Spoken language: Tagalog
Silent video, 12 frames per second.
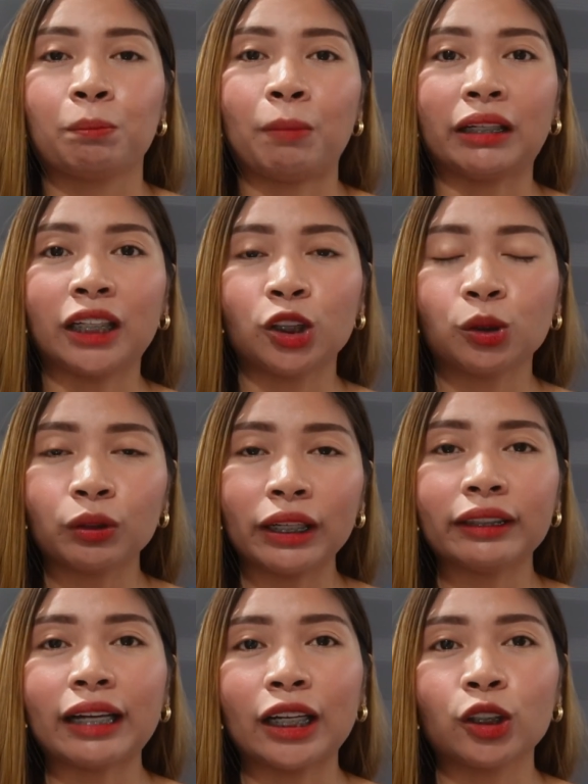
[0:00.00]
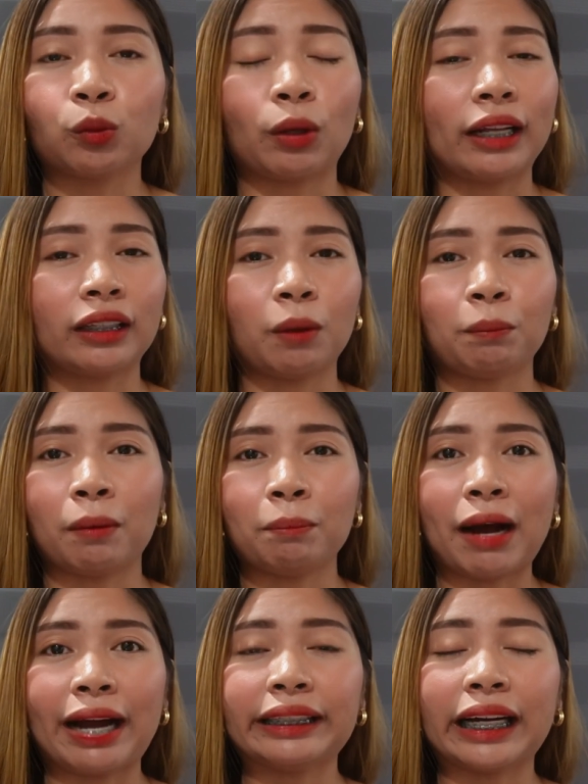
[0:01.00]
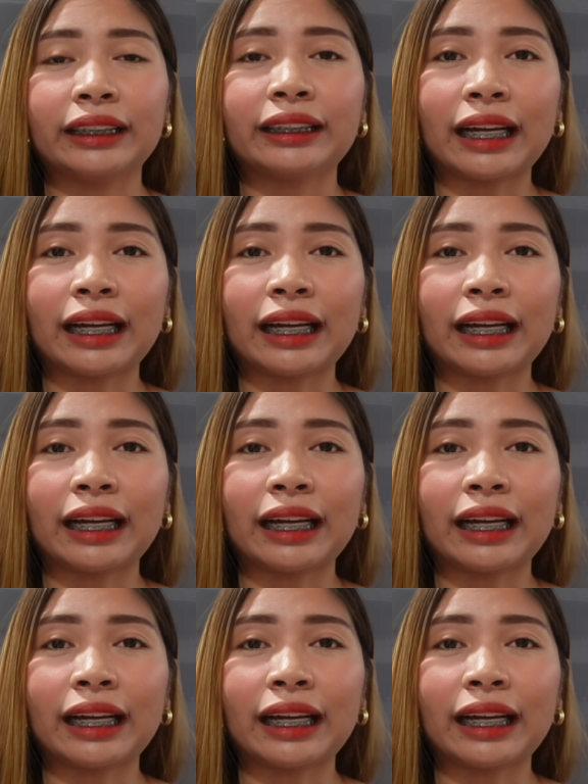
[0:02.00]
pag na due date tayo at wala tayong pambayad,